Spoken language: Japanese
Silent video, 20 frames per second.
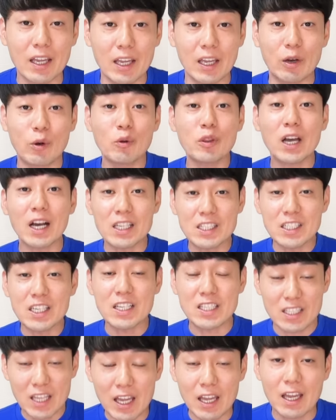えー、こんな感じで
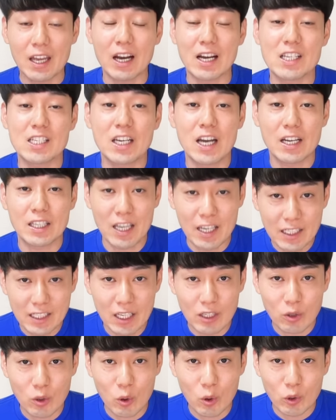ですね、かじがや電気
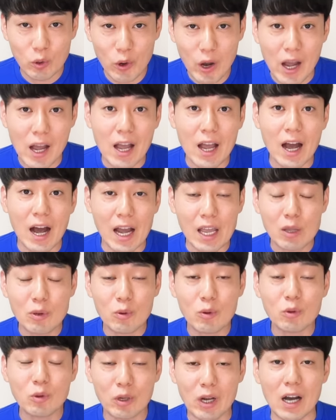店の方では
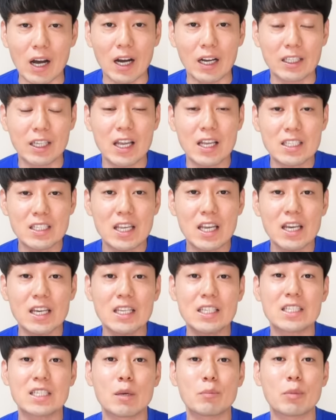iPhone とか家電製
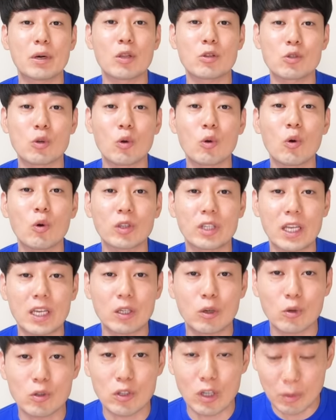品全般の情報を
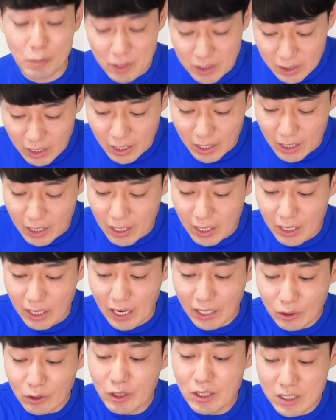提供しておりまして、
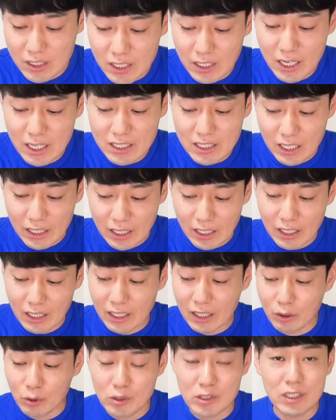あとですね現在、
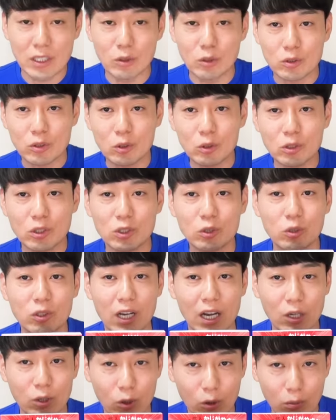えー、こちらの超すご
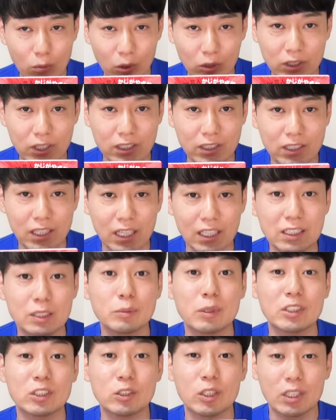い iPhone も絶賛
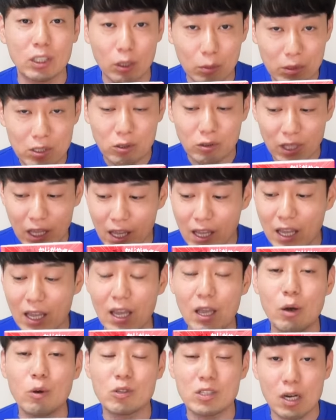発売中となっておりますので、
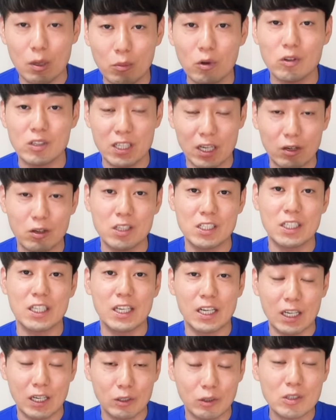えー、こちらもチェックしてい
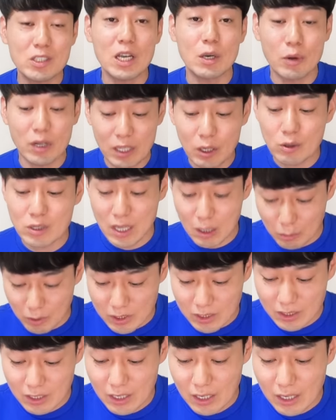ただけると幸いでござい
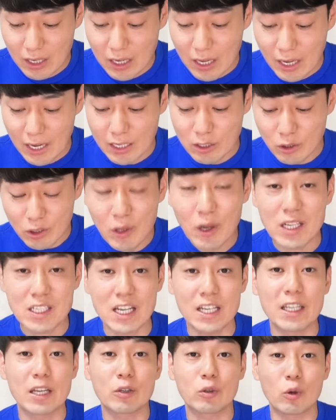ます。えー、それでは
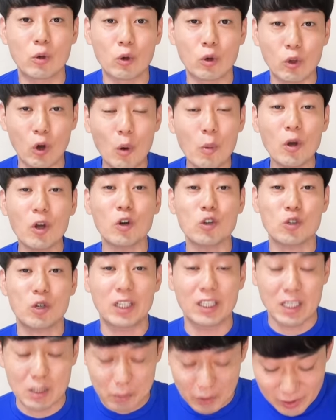チャンネル登録の方もよろしくお
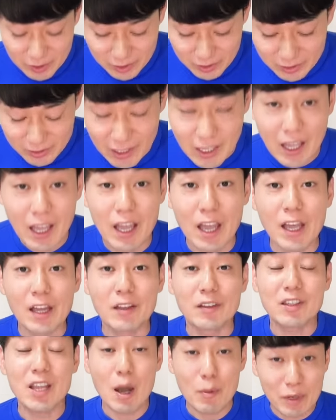願いいたします。
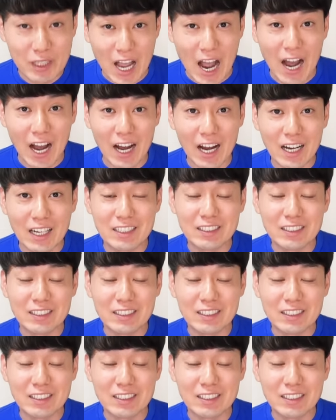ではまた。